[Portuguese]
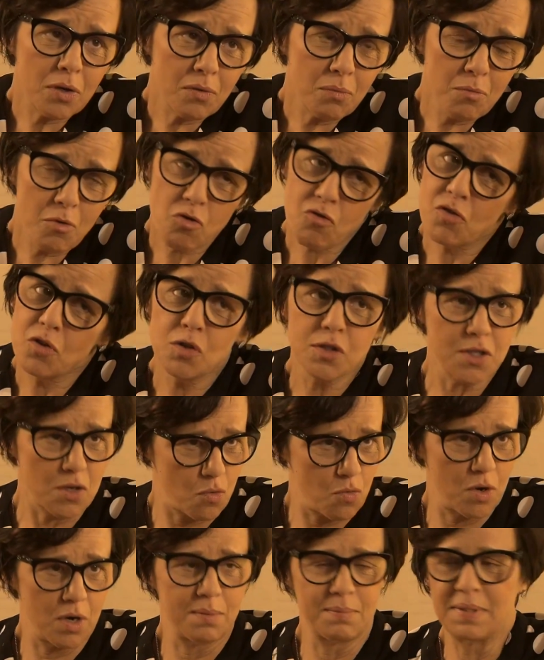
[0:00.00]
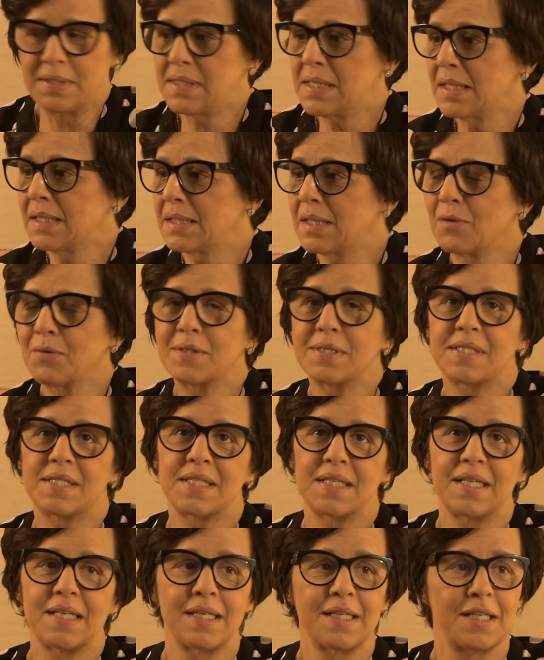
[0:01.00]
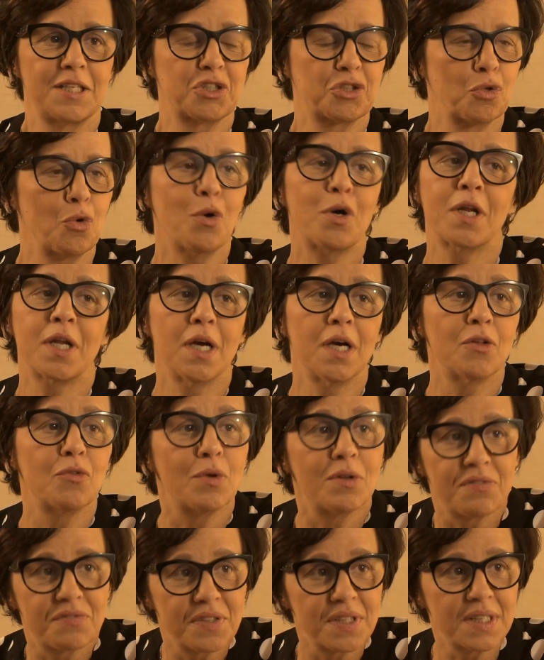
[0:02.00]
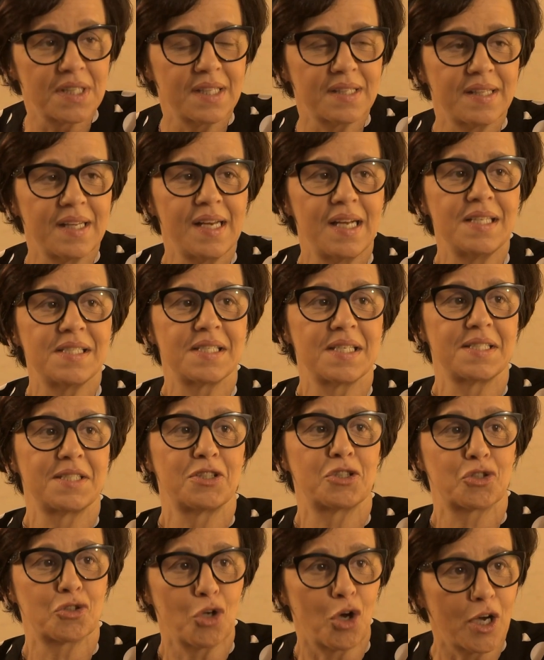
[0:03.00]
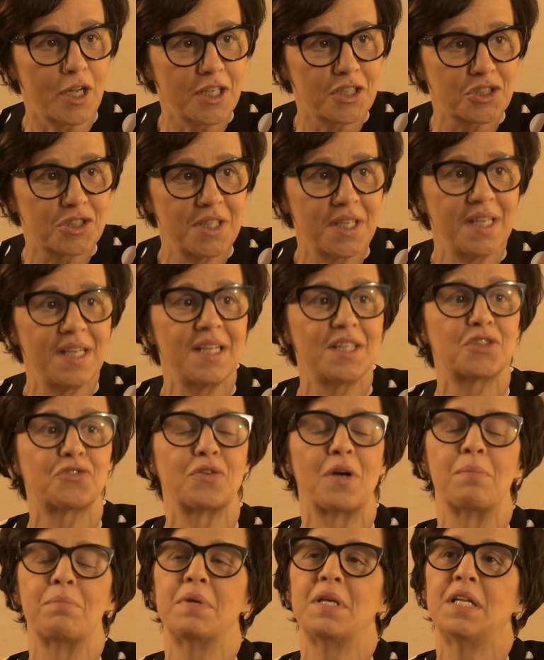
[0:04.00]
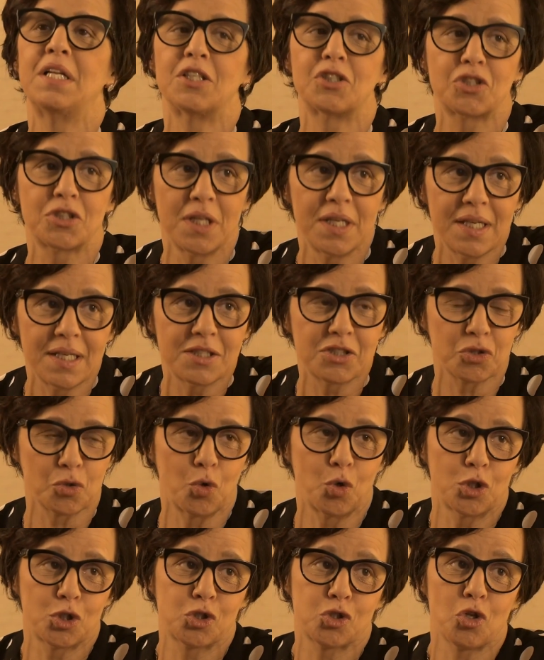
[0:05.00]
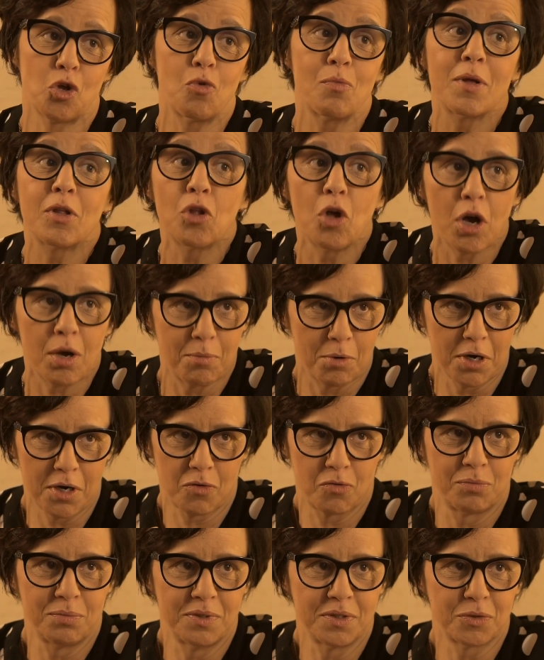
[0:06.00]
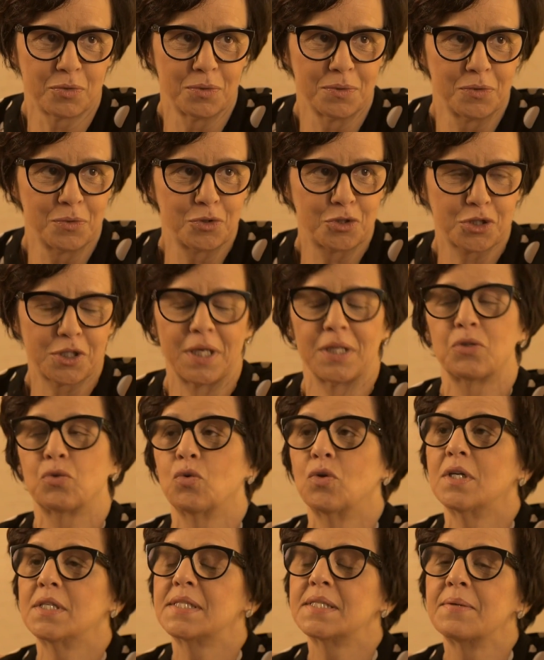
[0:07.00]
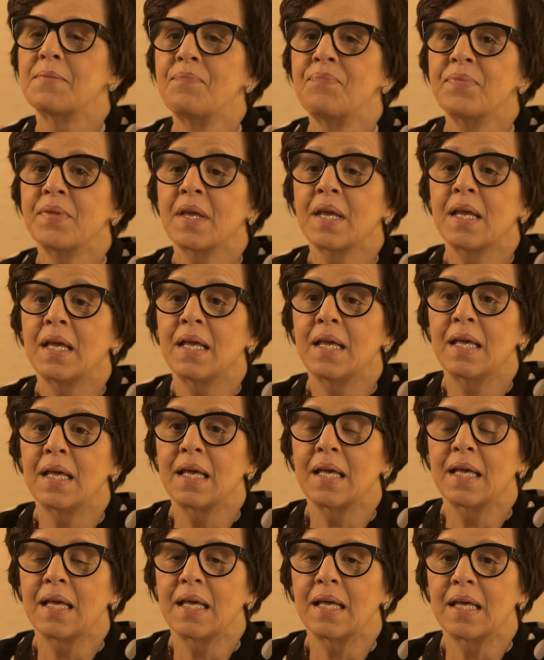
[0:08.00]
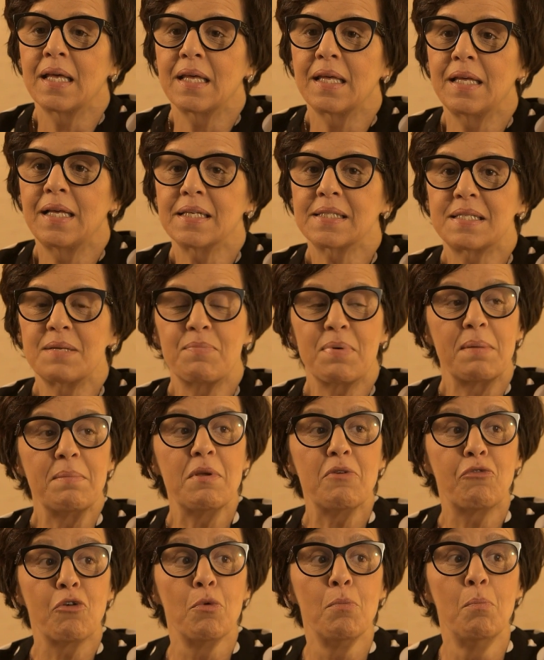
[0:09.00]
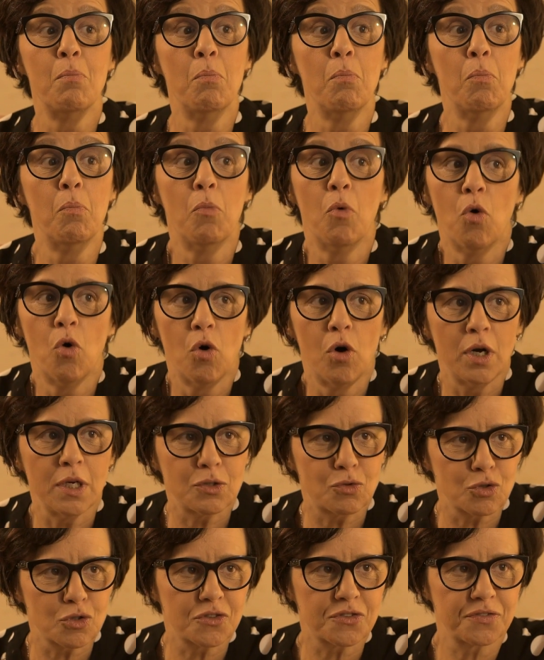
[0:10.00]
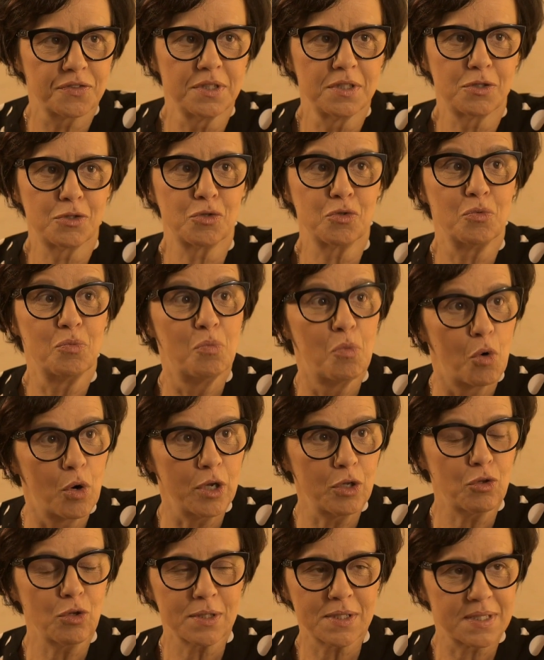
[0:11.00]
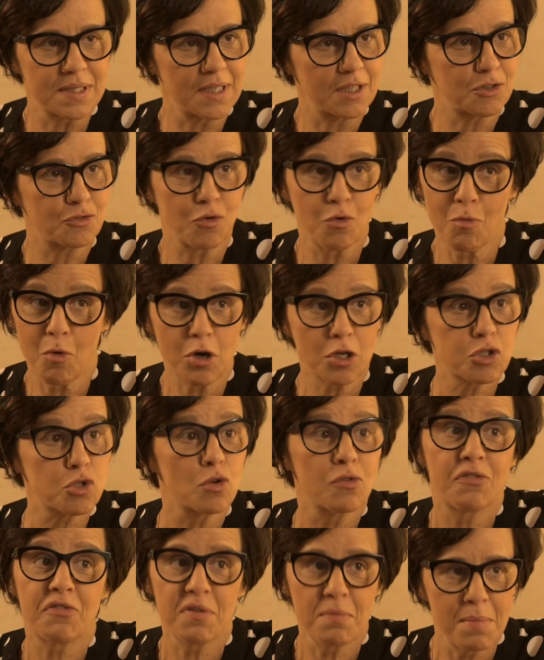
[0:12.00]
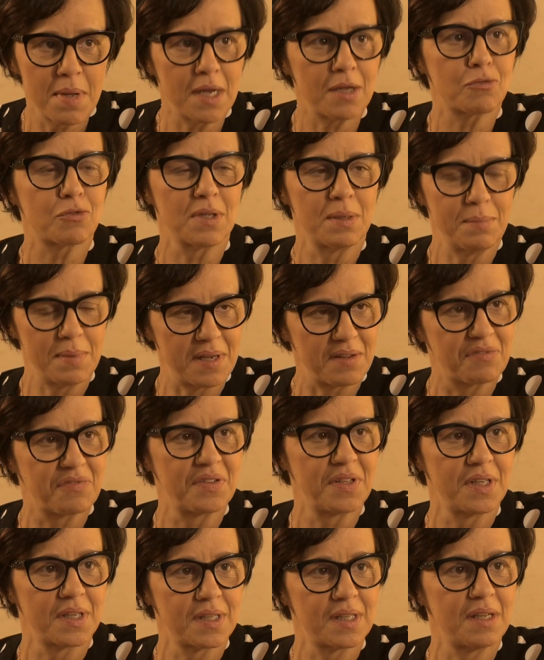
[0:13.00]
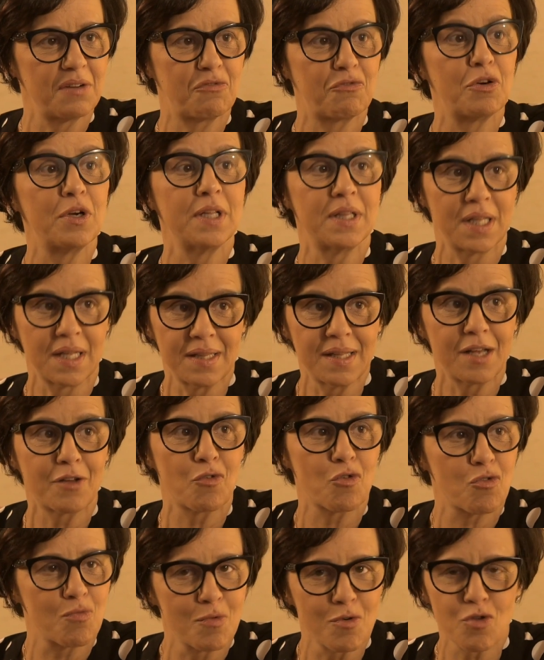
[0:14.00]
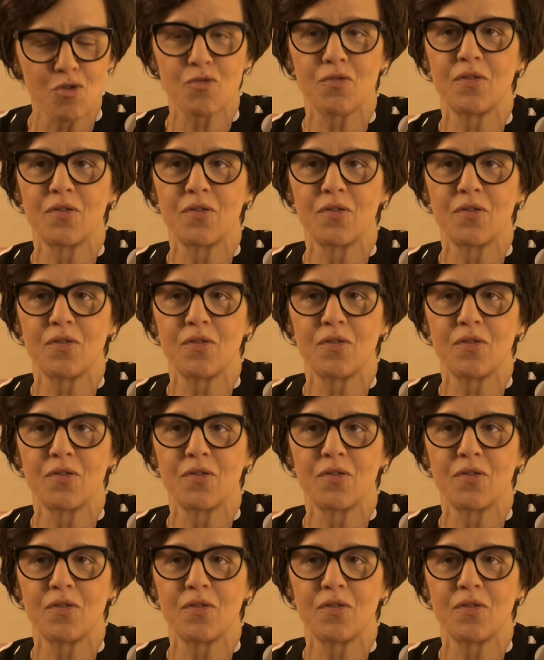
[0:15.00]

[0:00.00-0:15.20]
meus filhos são homens, então assim, eles estão criando a vida deles, as histórias deles, sair. as famílias deles. Hoje só o menor mora comigo, uhum. o de 14. Uhum. E assim, para mim foi muito difícil, muito. Assim, acho que foi o maior sofrimento da minha vida, foi entender que os meus